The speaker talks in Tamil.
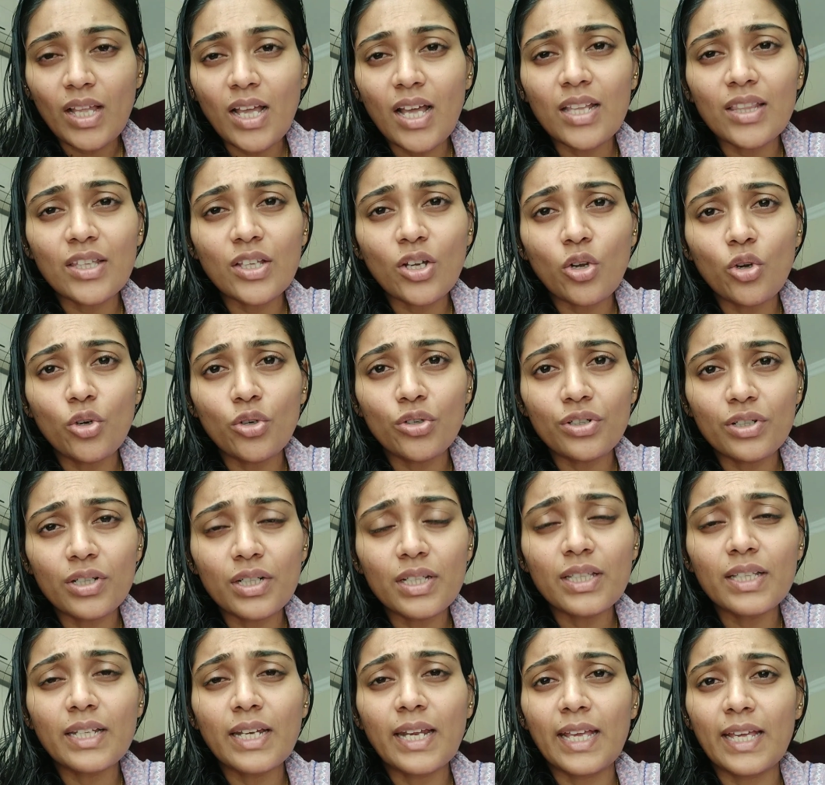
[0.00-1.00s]
அந்த
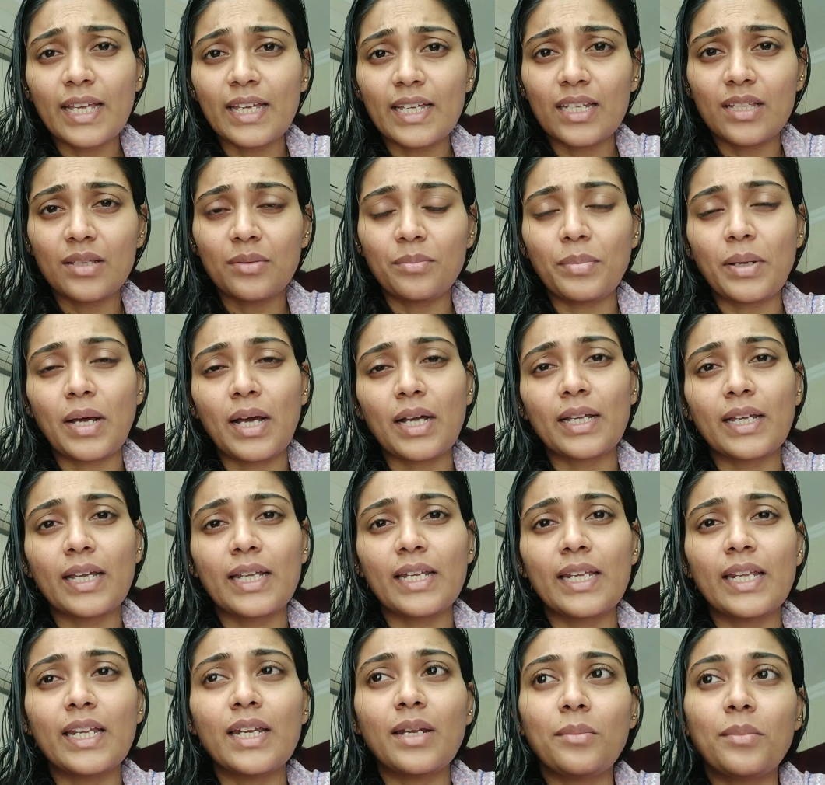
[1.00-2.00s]
கொட்டுறதை நிற்கிறத
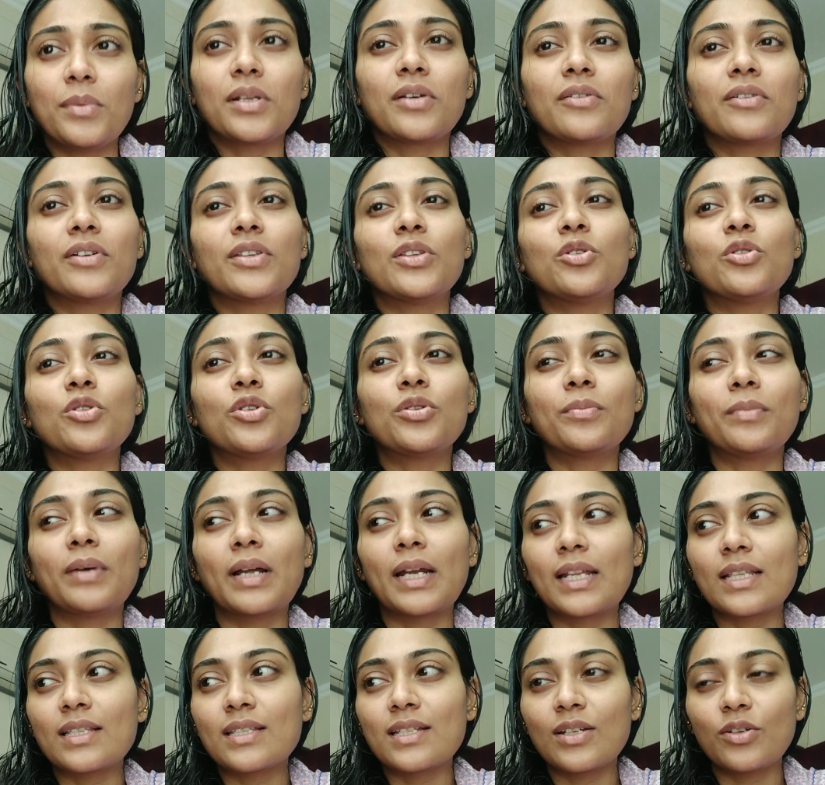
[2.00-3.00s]
பார்க்கலையே நம்மளுக்கு வந்து ஒரு
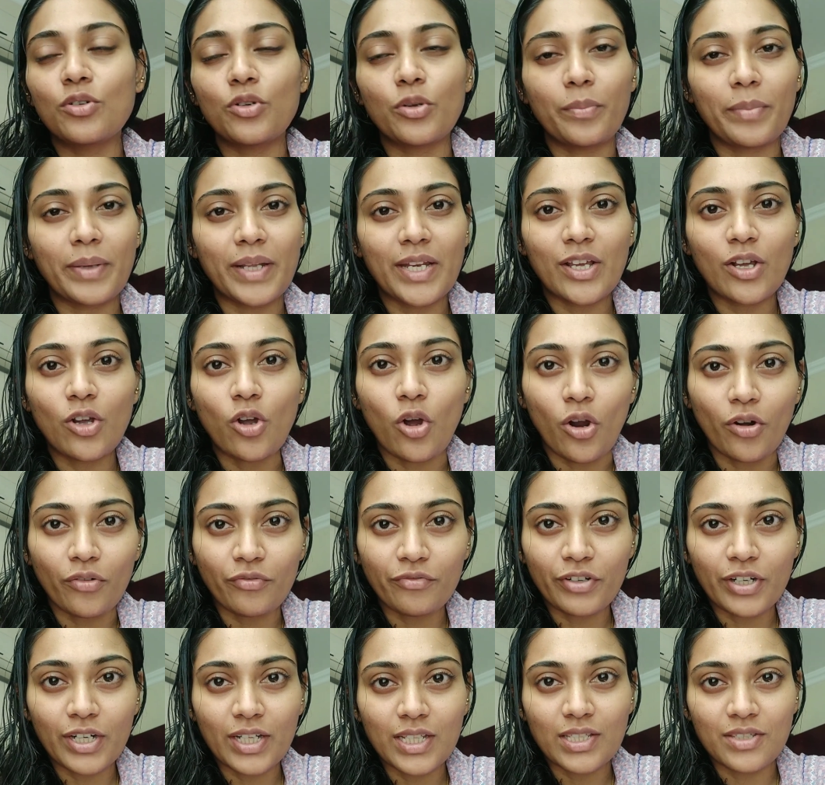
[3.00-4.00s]
மனசில் ஒரு பெரிய
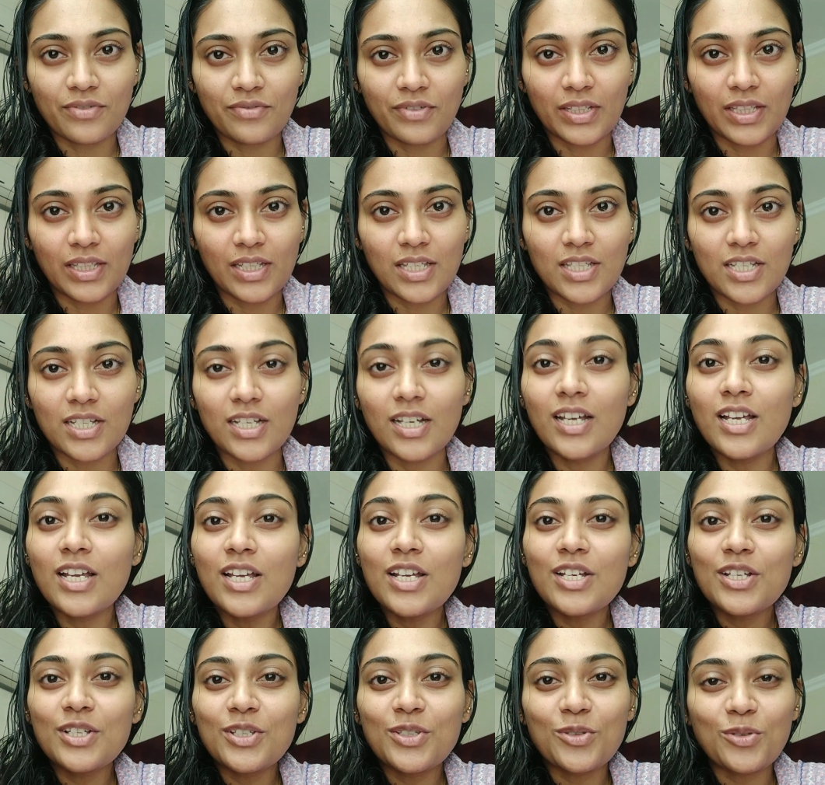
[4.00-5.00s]
கான்ஃபிடன்ஸ் வந்துச்சு
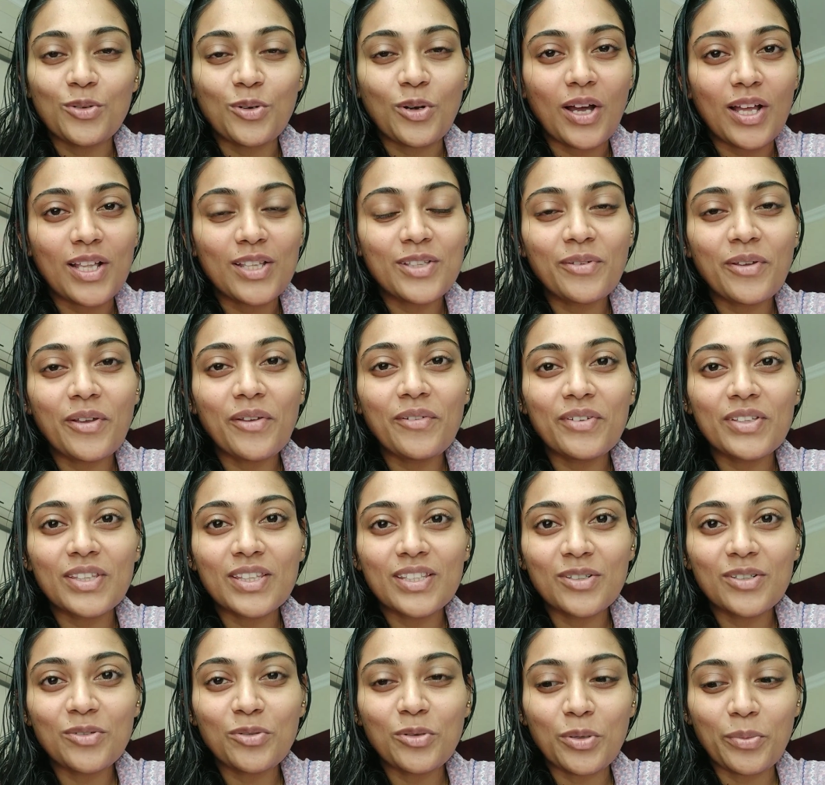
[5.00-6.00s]
ஸோ அதுவே
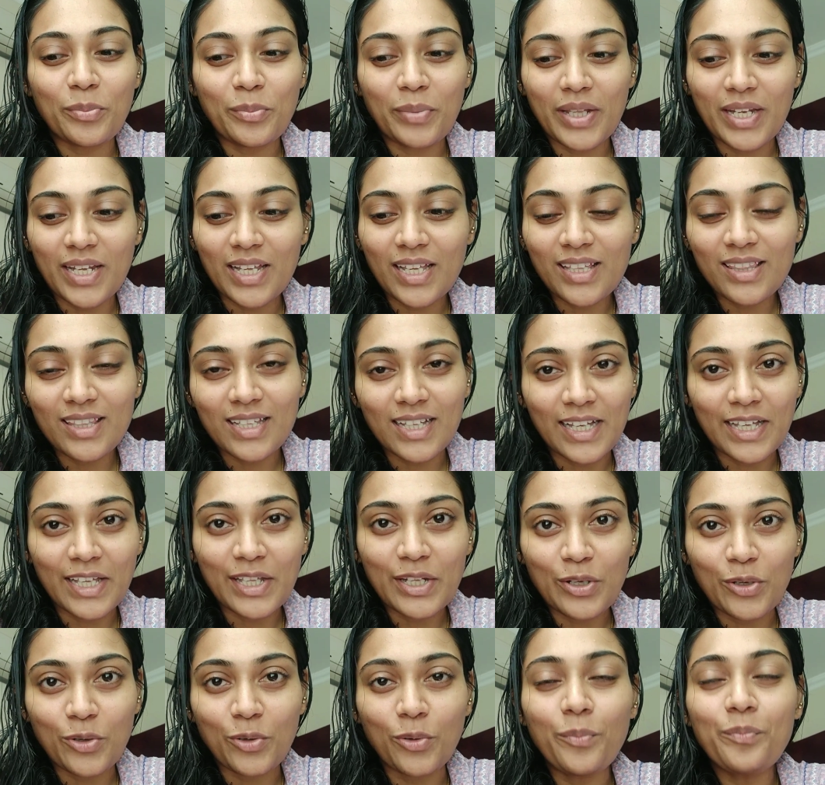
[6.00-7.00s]
வந்து ஒரு பெரிய
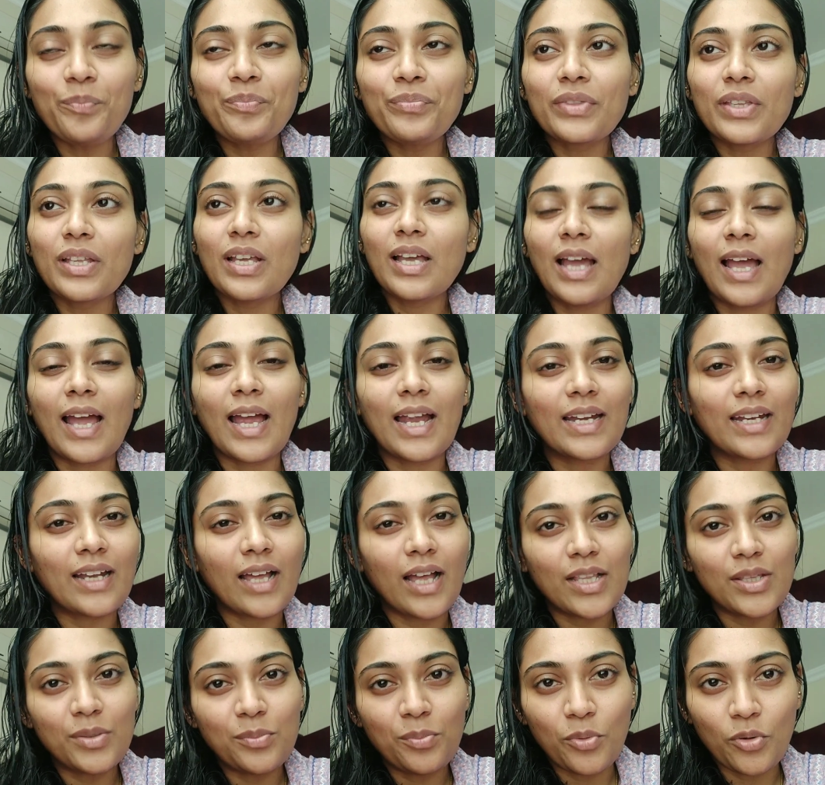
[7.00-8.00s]
தைரியம் அண்ட்
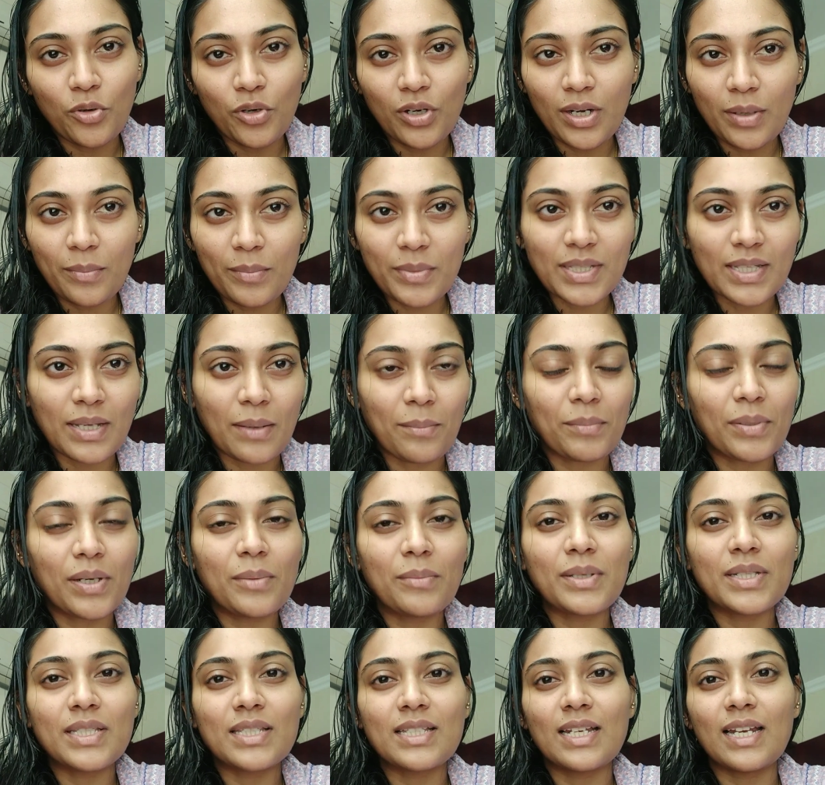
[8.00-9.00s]
அது போக நம்ம
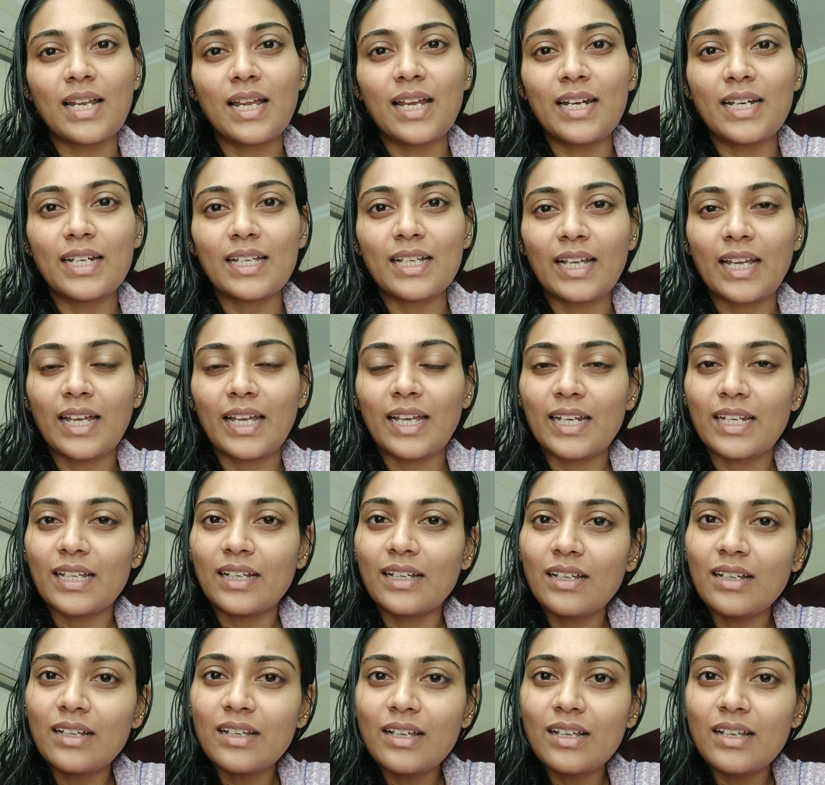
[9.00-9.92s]
சப்ளிமெண்ட்ஸ் எல்லாம் எடுக்கையில்